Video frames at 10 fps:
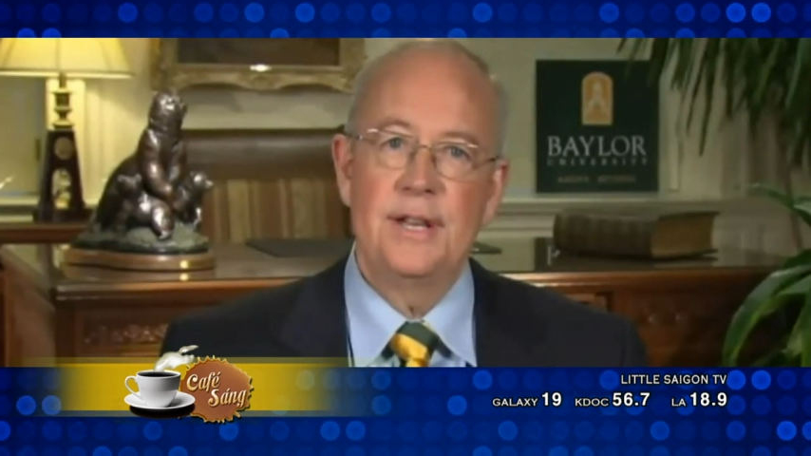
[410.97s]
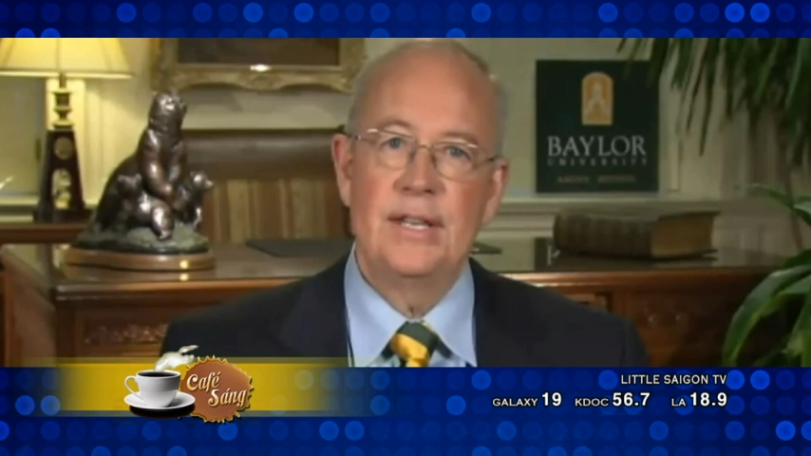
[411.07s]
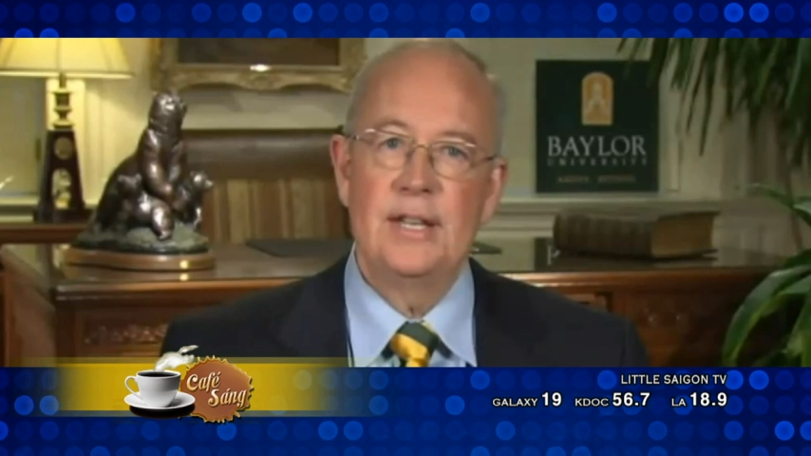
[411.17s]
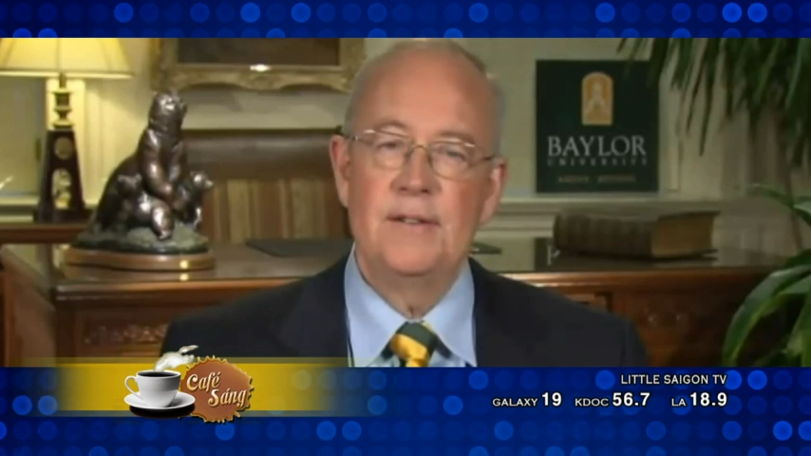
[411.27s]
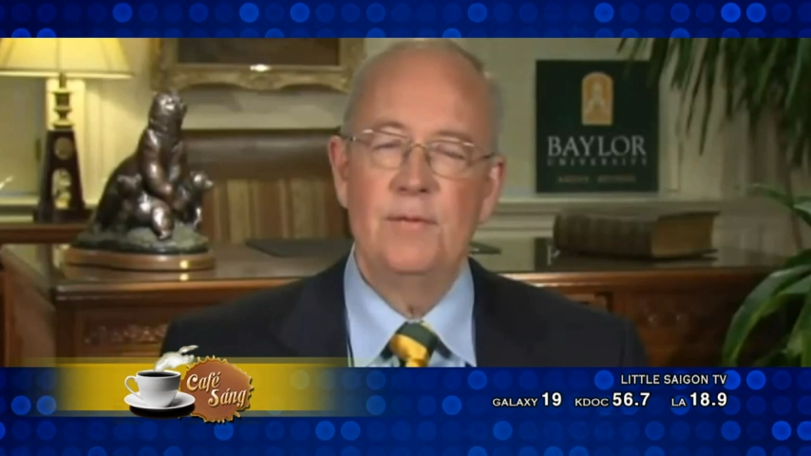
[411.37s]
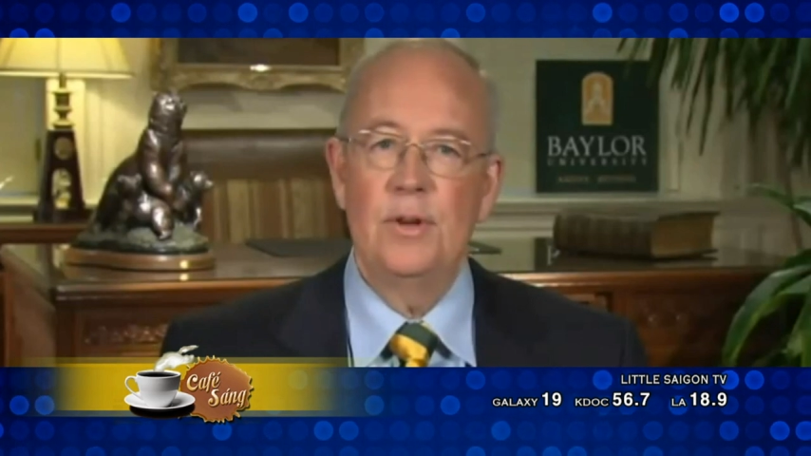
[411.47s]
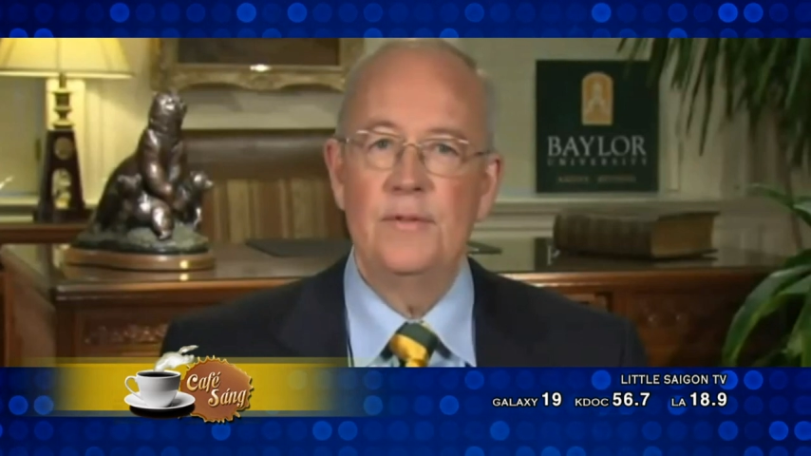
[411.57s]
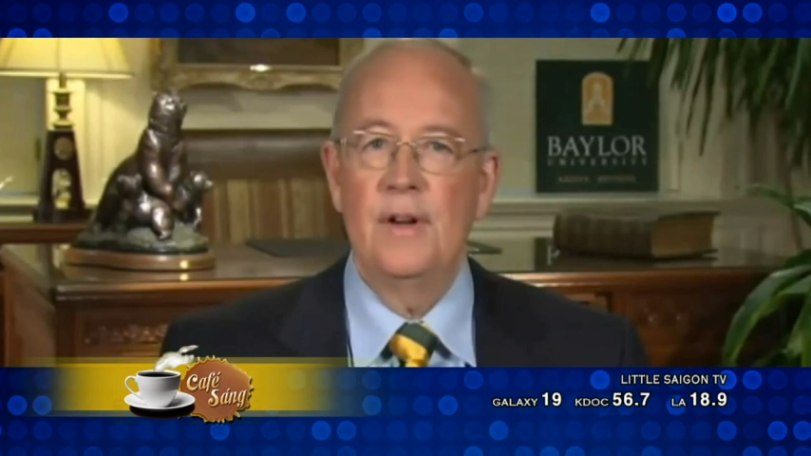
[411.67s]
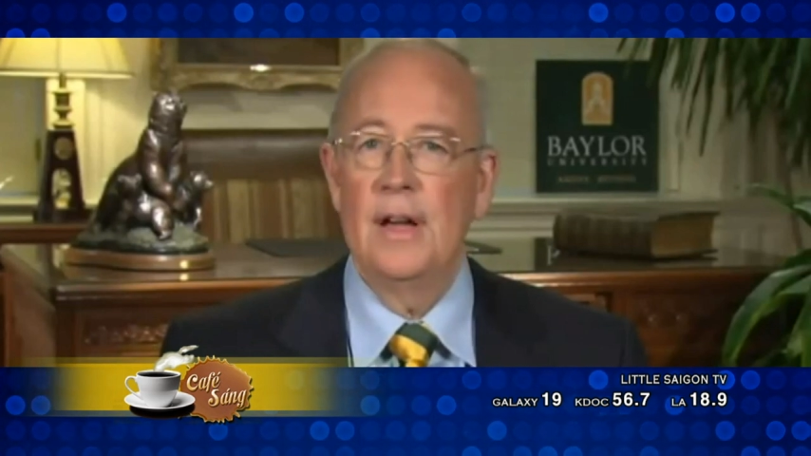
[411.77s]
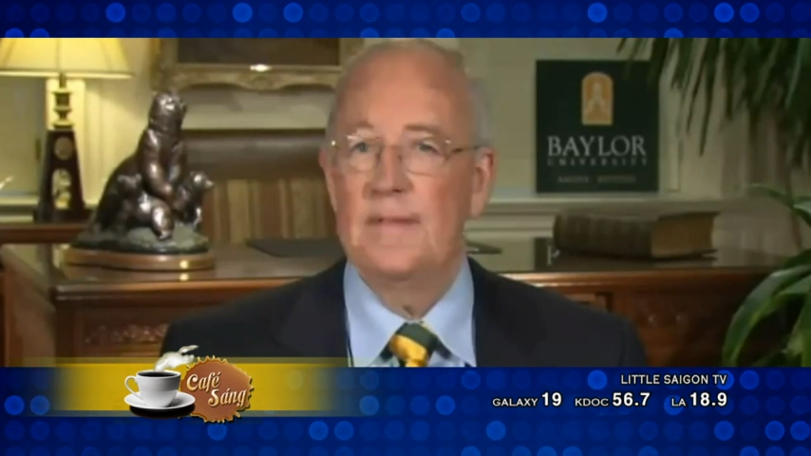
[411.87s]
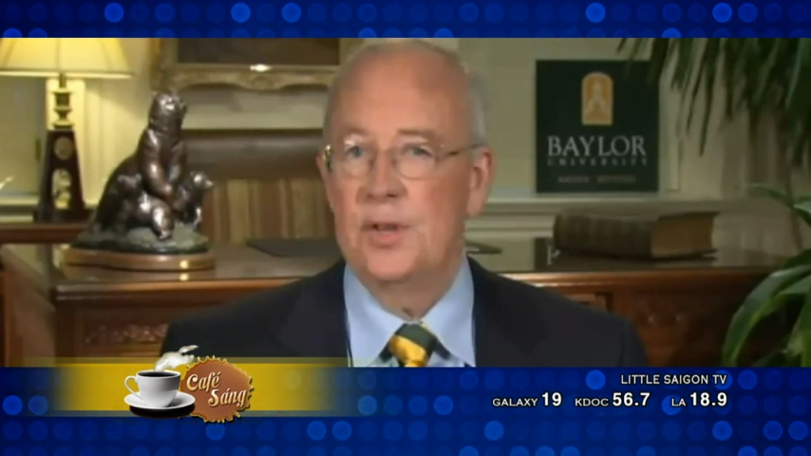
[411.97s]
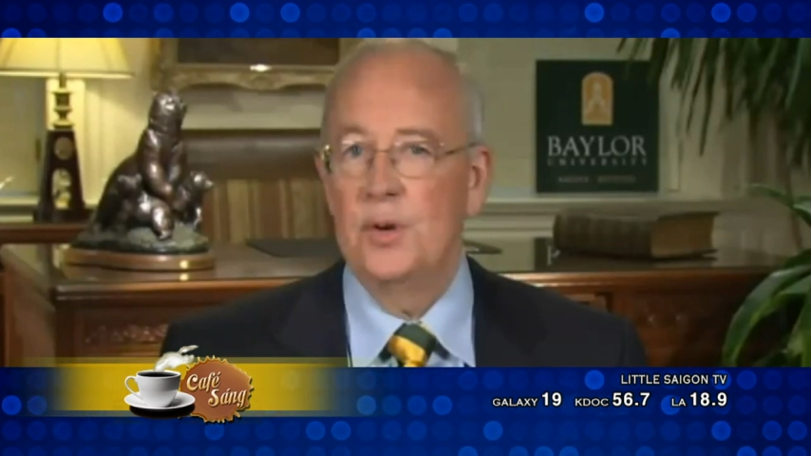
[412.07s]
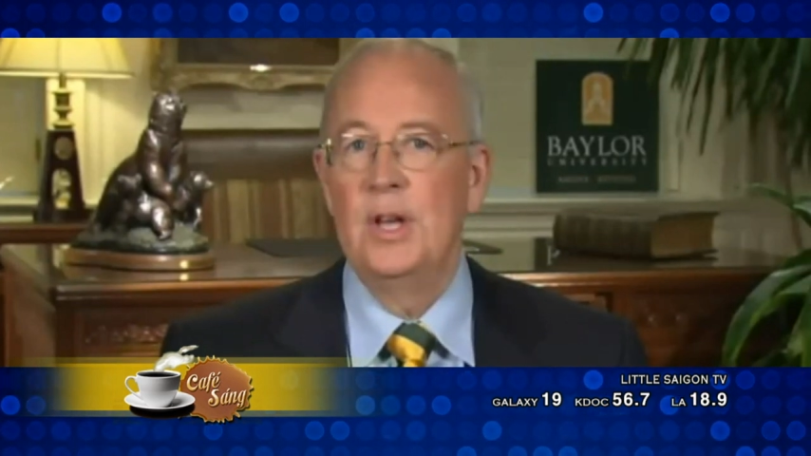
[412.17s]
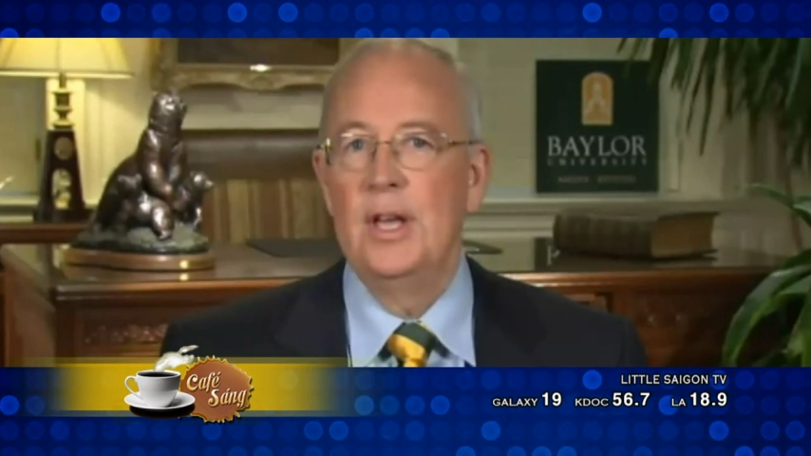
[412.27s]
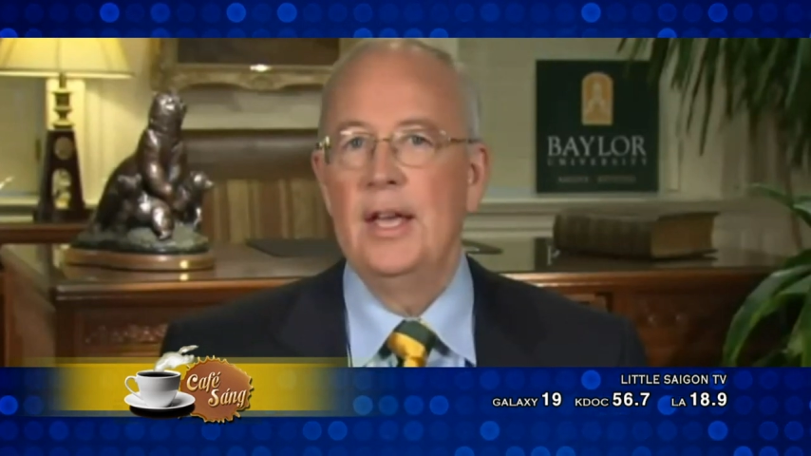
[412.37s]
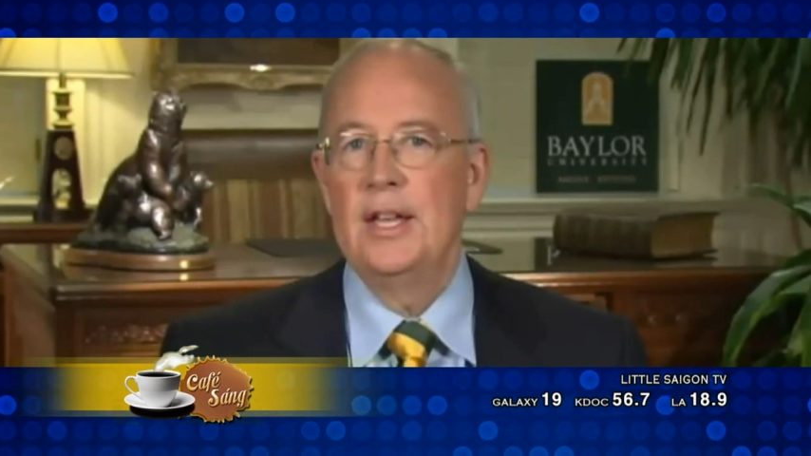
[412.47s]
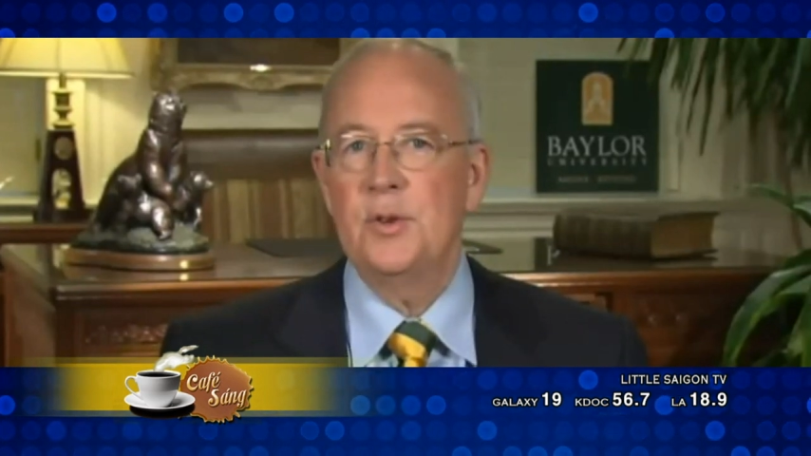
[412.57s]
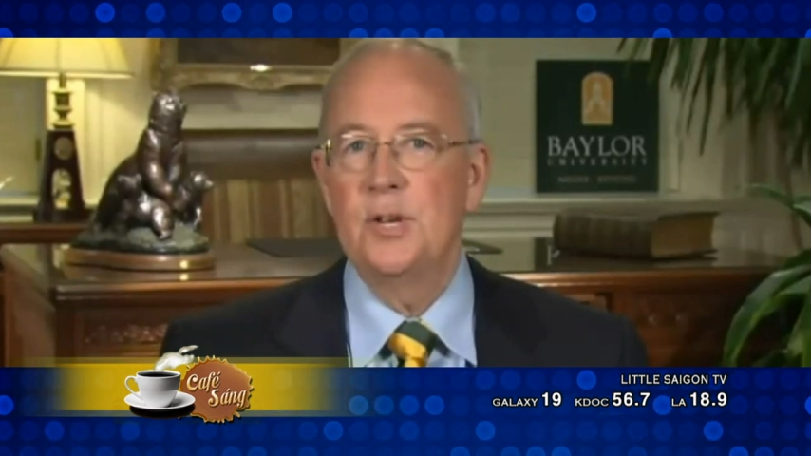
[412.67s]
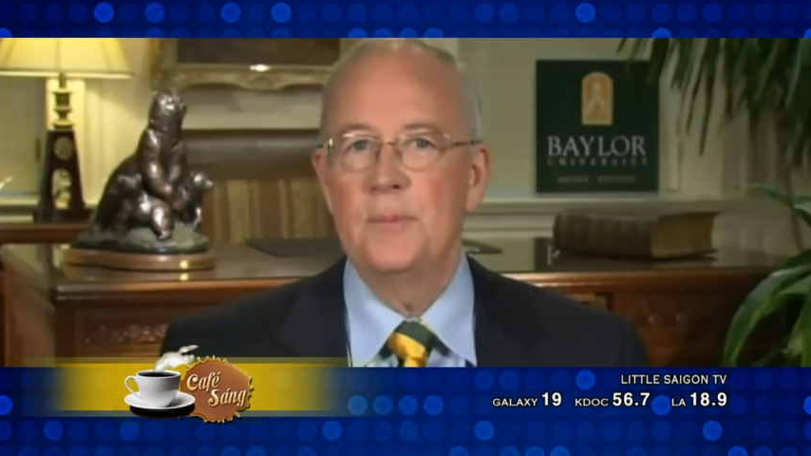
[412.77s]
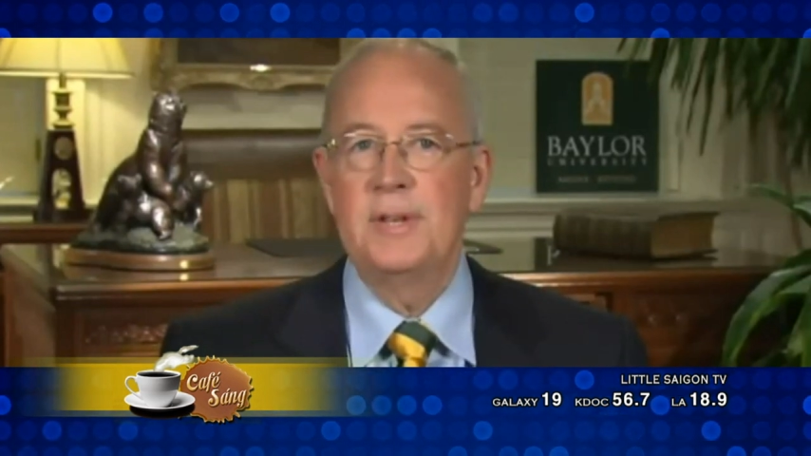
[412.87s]
và bắt đầu đối đầu với những
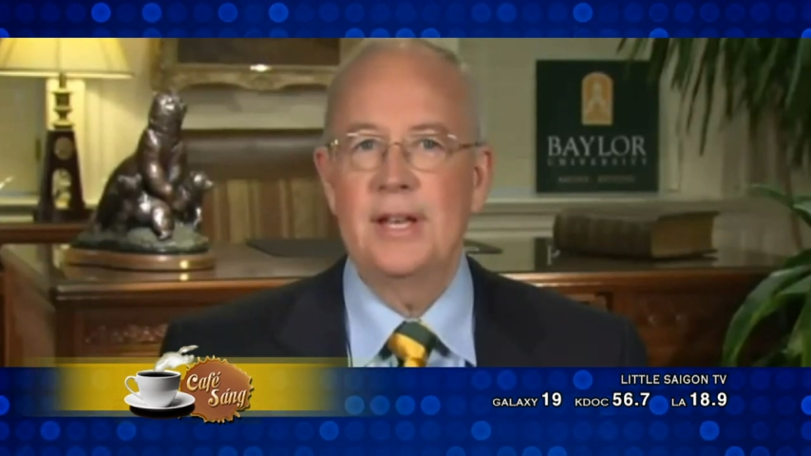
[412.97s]
cái niềm